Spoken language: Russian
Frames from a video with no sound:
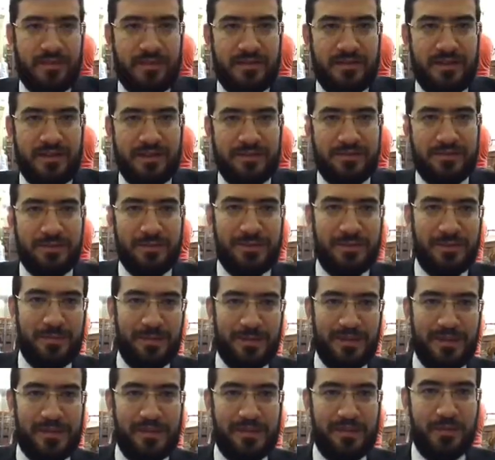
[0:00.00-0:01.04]
Здравствуйте,
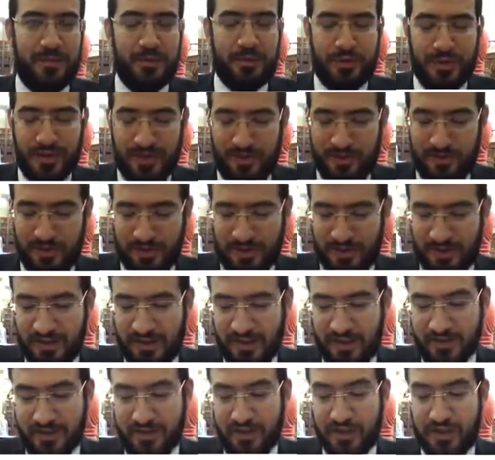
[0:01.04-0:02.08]
продолжаем изучение Мишны,
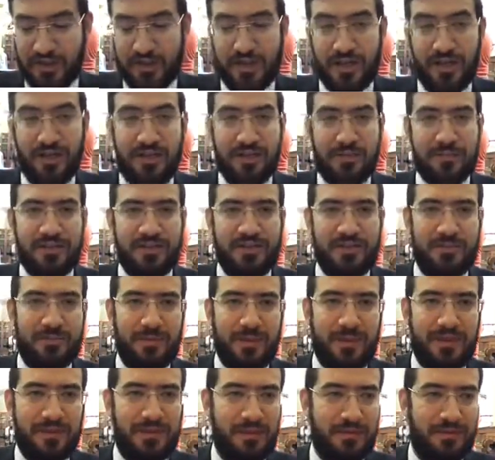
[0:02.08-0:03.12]
трактат Шкалим,
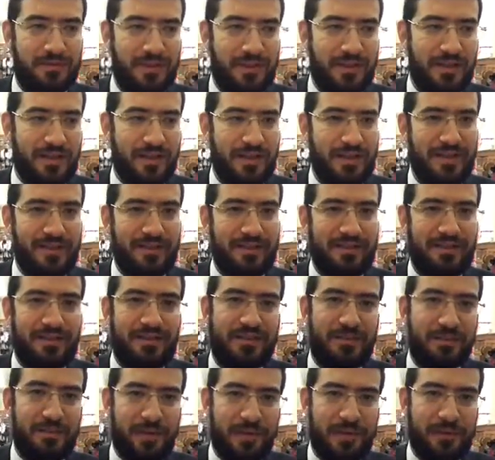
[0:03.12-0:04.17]
7 глава,
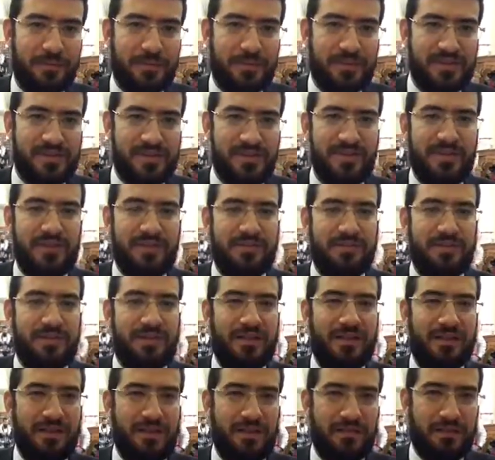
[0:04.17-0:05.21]
7 последняя в
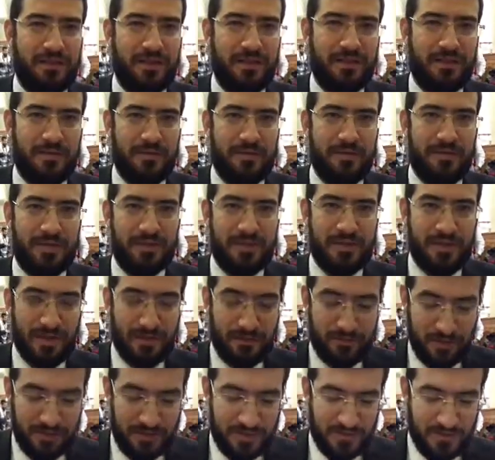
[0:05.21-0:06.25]
этой главе Мишна.
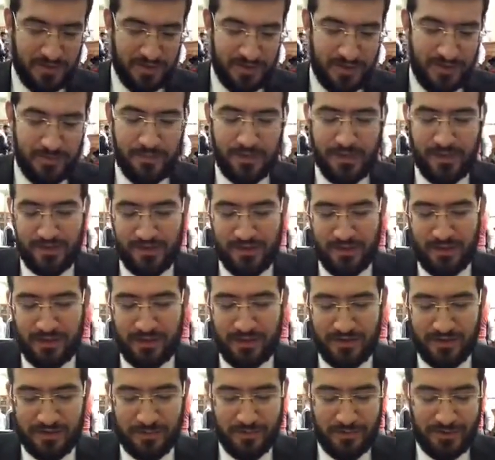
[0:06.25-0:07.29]
В этой Мишне продолжает
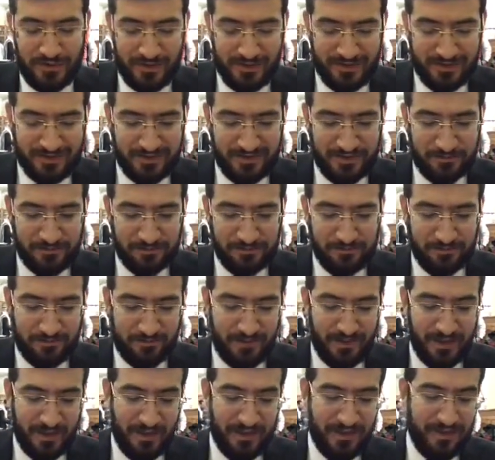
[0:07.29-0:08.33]
разбираться
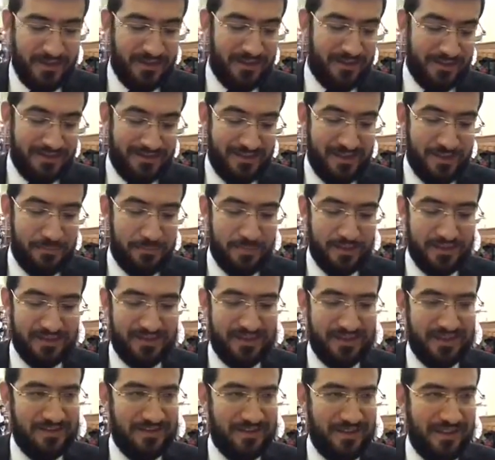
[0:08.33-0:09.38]
7
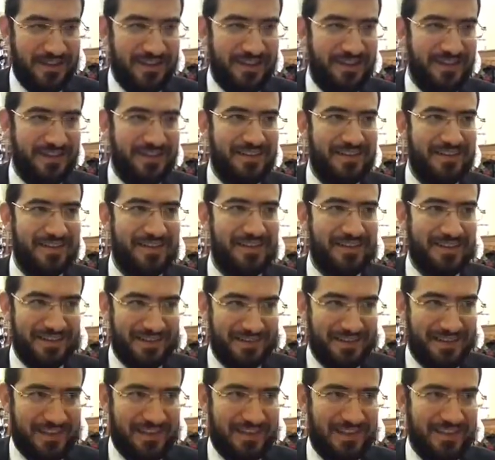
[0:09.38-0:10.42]
постановлений
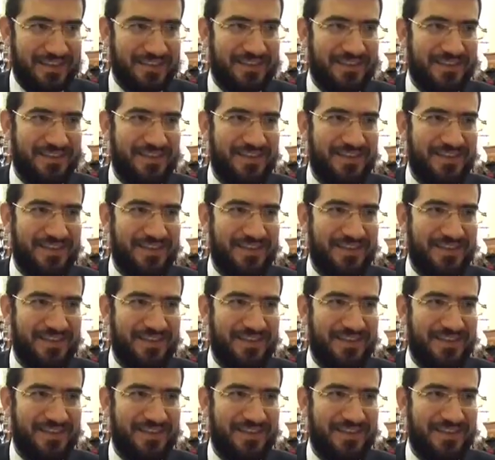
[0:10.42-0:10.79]
Санедрина